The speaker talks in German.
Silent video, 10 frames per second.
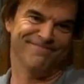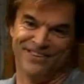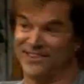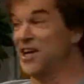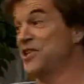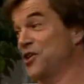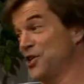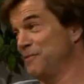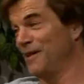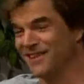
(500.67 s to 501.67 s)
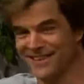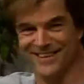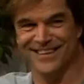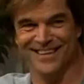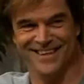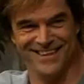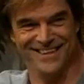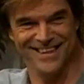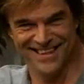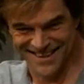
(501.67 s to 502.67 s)
Das reicht ja schon
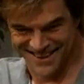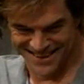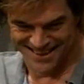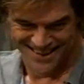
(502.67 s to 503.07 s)
mal.